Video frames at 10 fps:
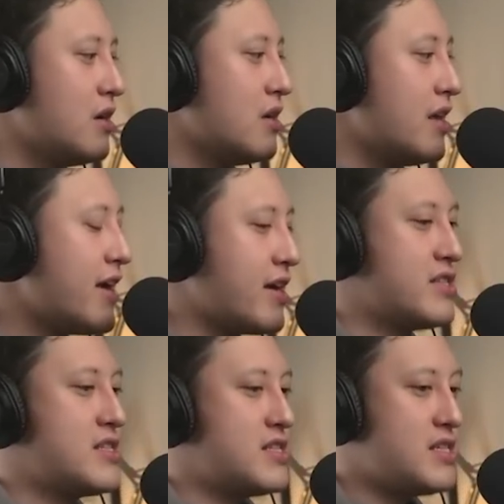一个
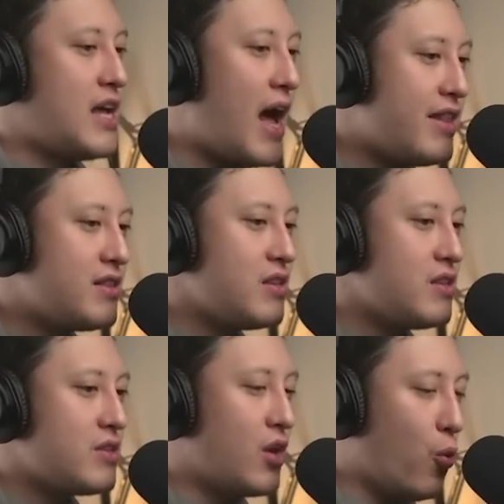十安
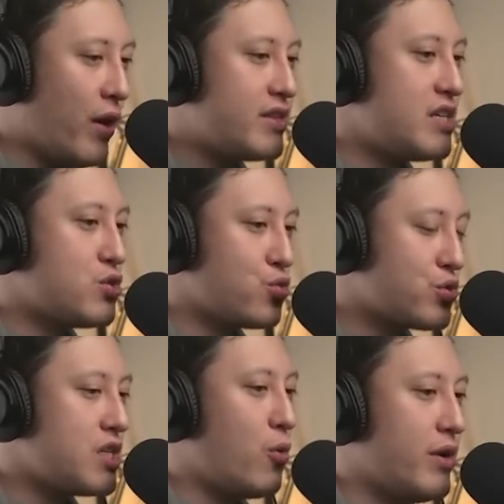的问题出
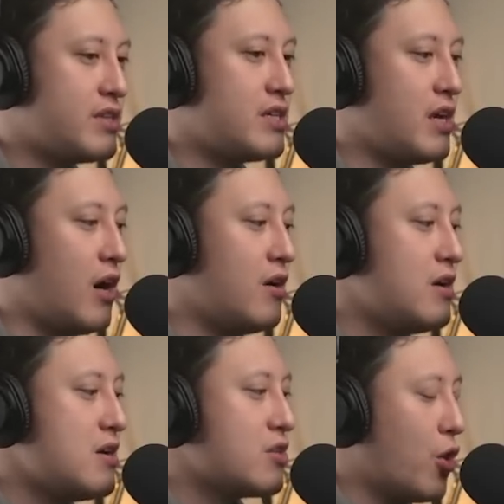现问题哦，
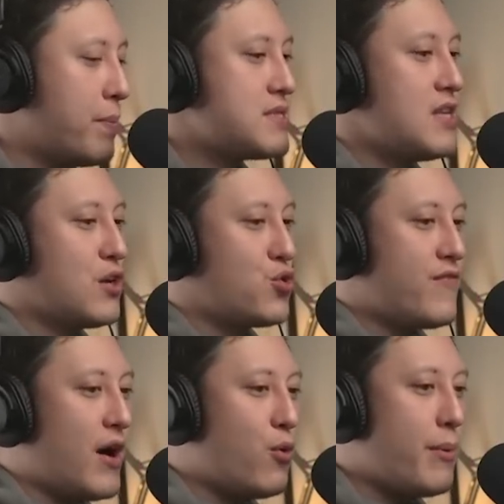都不知道对
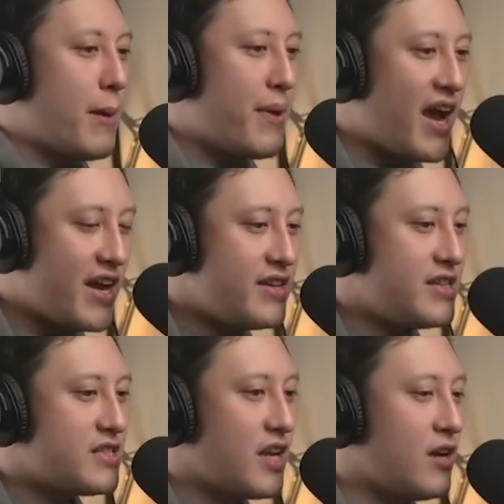方会不会赔
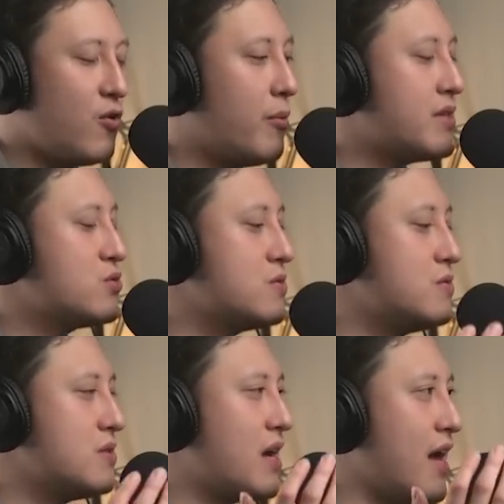你钱了。我们
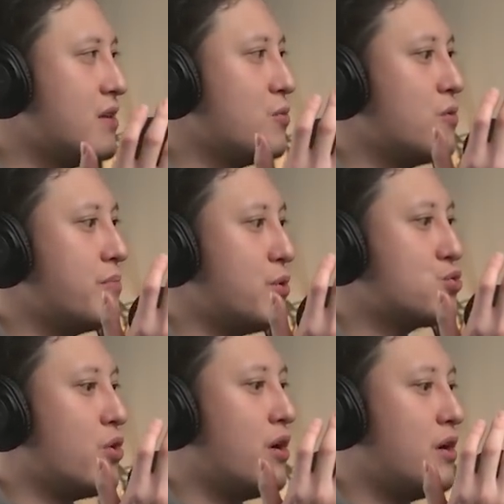看，比如
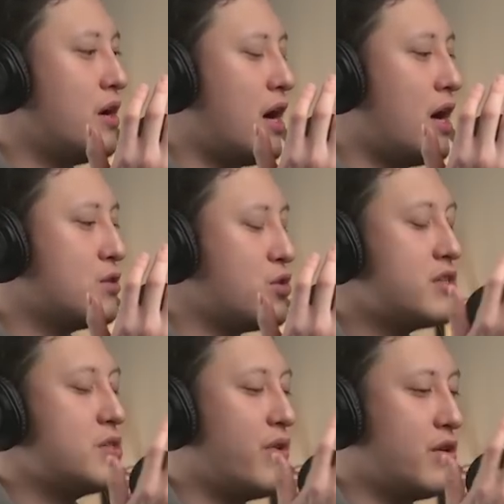说啊，最近
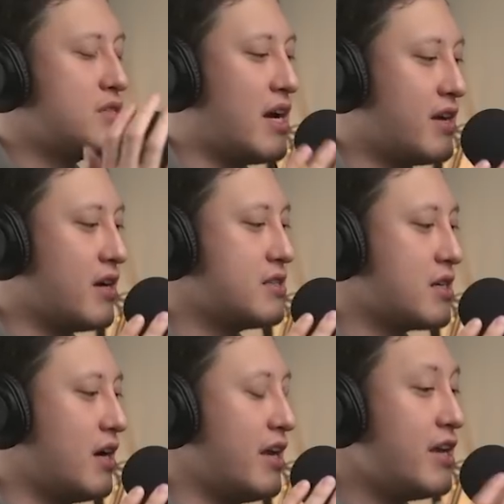新闻有讲一个这
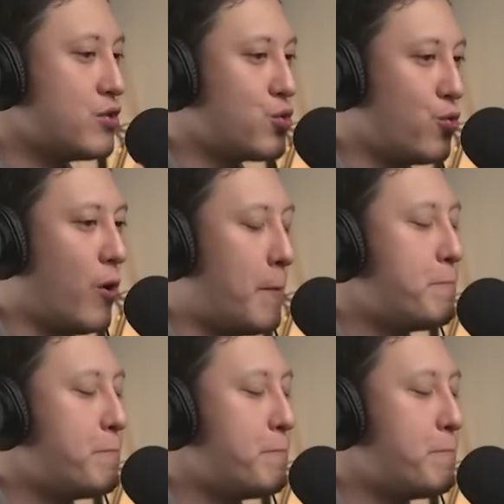个印度哦